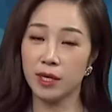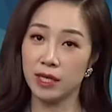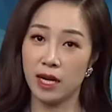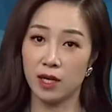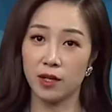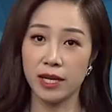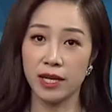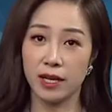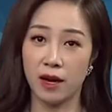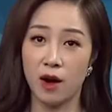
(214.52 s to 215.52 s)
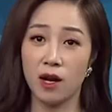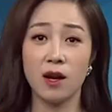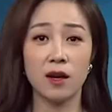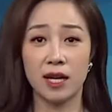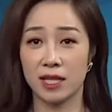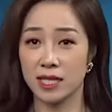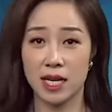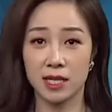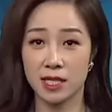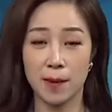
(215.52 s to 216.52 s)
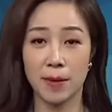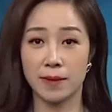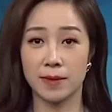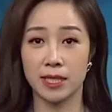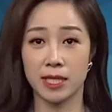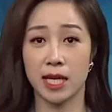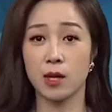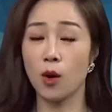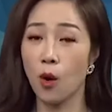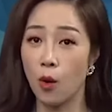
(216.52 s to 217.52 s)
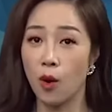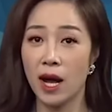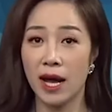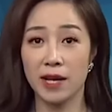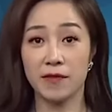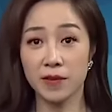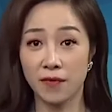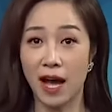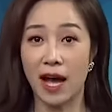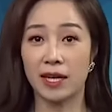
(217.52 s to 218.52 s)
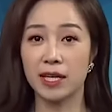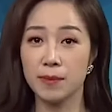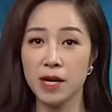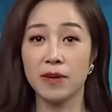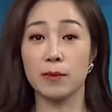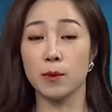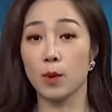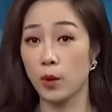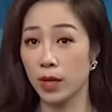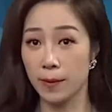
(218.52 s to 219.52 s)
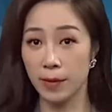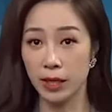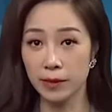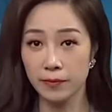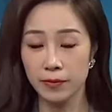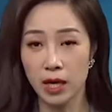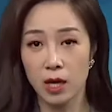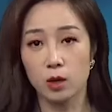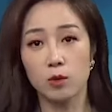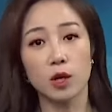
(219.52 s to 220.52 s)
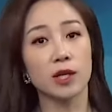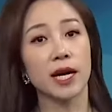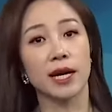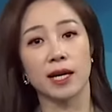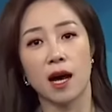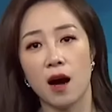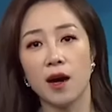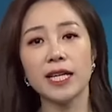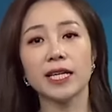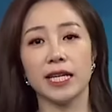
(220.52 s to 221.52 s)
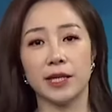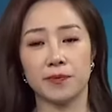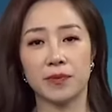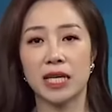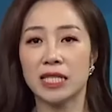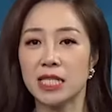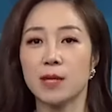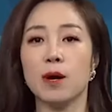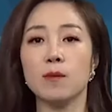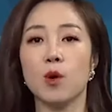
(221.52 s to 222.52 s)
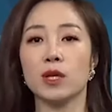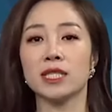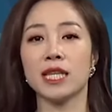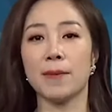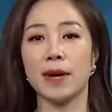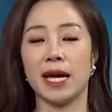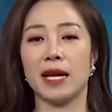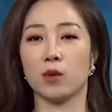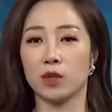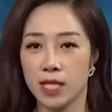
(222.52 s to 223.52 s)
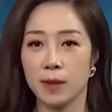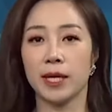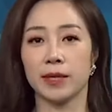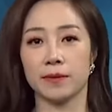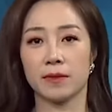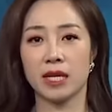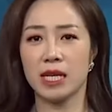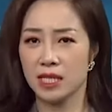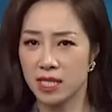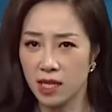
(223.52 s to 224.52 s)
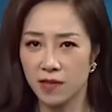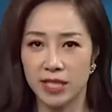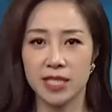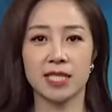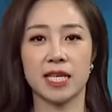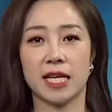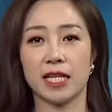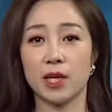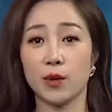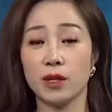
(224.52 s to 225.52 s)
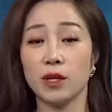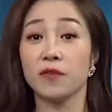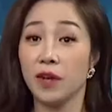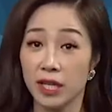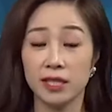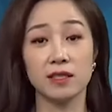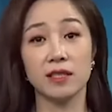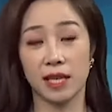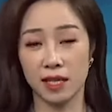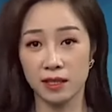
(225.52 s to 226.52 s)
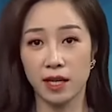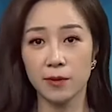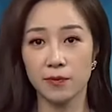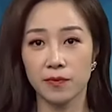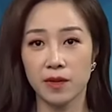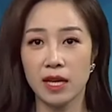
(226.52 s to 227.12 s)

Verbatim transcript: Bởi à, có thể họ lo lắng rằng cha mẹ mình sẽ khổ hay vất vả khi bước vào một mối quan hệ mới. Cũng có thể họ ích kỷ, chỉ mong muốn cha mẹ là của riêng mình, sợ phải chia sẻ tình yêu thương với những người khác nữa.